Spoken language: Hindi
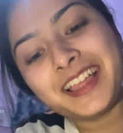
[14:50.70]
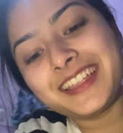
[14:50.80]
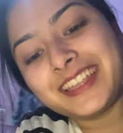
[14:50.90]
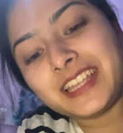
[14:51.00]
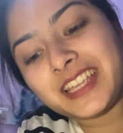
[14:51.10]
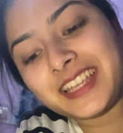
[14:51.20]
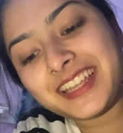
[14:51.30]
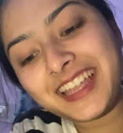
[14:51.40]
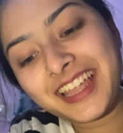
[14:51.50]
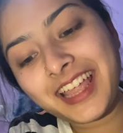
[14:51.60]

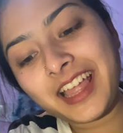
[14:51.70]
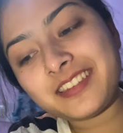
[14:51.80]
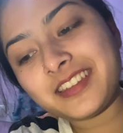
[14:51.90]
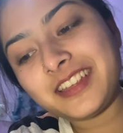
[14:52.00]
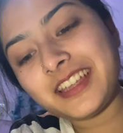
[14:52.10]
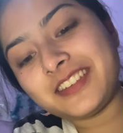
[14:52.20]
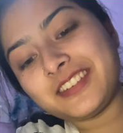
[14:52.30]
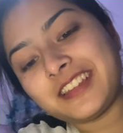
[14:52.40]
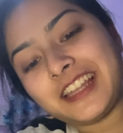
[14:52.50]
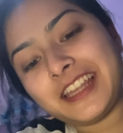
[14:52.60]
अच्छा, अच्छा ये
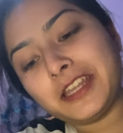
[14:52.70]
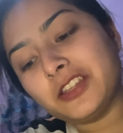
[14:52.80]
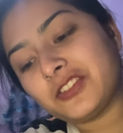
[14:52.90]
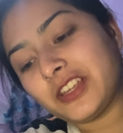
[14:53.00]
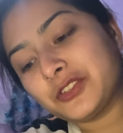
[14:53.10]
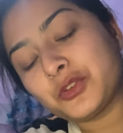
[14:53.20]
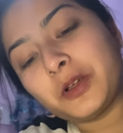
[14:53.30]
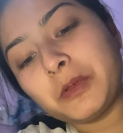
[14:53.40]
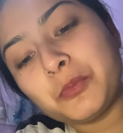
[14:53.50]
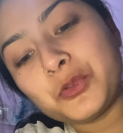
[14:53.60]
चीजें लेनी चाहिए जो
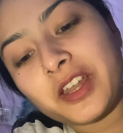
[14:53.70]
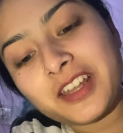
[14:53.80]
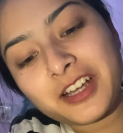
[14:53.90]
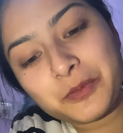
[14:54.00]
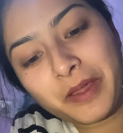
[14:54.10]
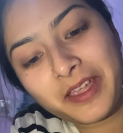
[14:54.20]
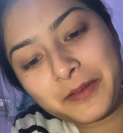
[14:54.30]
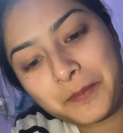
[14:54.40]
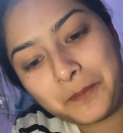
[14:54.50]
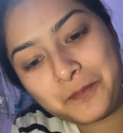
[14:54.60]
कभी पूरा ना कर
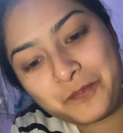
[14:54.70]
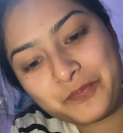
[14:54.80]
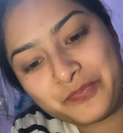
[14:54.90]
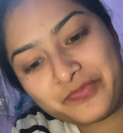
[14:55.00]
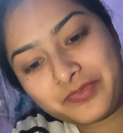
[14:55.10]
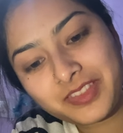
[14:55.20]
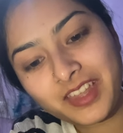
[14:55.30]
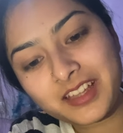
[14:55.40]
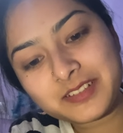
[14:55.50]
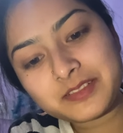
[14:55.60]
पाए नौ बजे से पहले
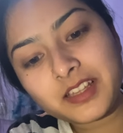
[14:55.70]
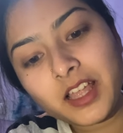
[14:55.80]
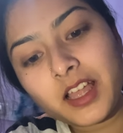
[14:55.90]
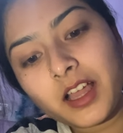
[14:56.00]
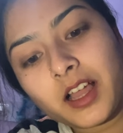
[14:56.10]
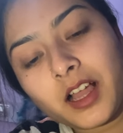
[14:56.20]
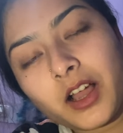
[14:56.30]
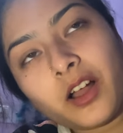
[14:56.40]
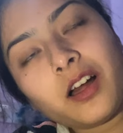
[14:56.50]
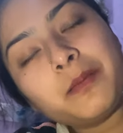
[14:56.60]
उठने का हाँ।
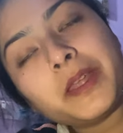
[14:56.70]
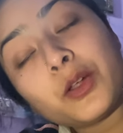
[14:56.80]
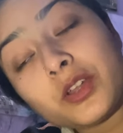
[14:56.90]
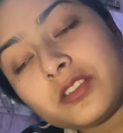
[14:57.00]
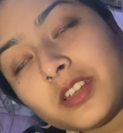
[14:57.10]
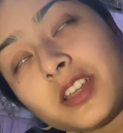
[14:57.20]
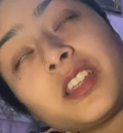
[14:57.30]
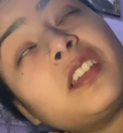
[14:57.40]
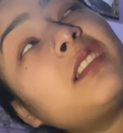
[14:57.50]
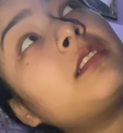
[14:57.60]
और मेरा होना चाहिए
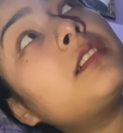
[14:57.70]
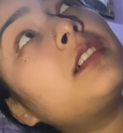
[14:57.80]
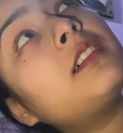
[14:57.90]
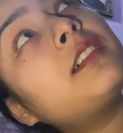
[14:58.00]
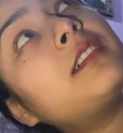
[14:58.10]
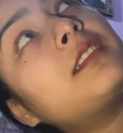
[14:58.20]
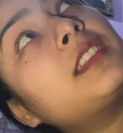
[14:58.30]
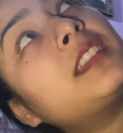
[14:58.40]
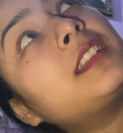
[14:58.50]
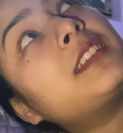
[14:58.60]
कि
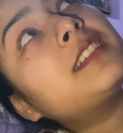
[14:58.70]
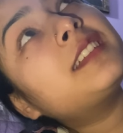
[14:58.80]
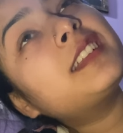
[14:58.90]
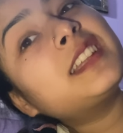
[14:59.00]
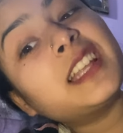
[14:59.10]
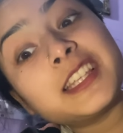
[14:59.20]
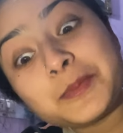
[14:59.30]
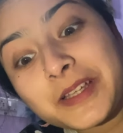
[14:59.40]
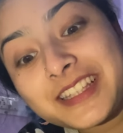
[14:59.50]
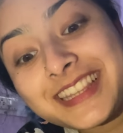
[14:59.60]

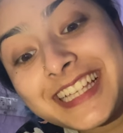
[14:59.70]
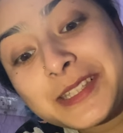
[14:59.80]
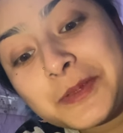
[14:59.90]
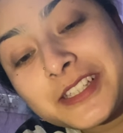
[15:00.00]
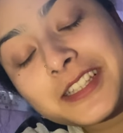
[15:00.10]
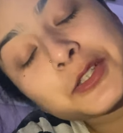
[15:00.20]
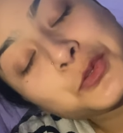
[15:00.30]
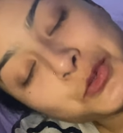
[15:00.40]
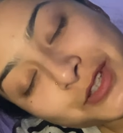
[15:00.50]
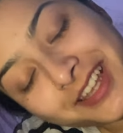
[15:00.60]
दस ब, दस बजे तक
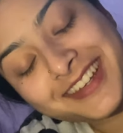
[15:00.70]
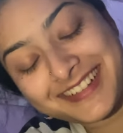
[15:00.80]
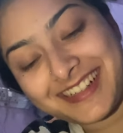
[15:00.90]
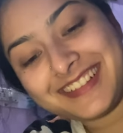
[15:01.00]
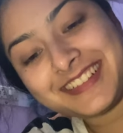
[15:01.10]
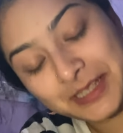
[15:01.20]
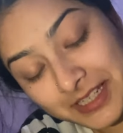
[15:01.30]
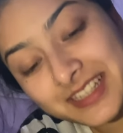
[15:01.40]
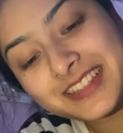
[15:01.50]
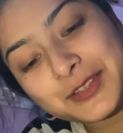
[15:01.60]
सो जाने का
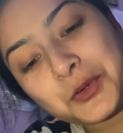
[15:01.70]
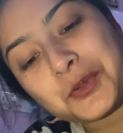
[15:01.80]
अरे दो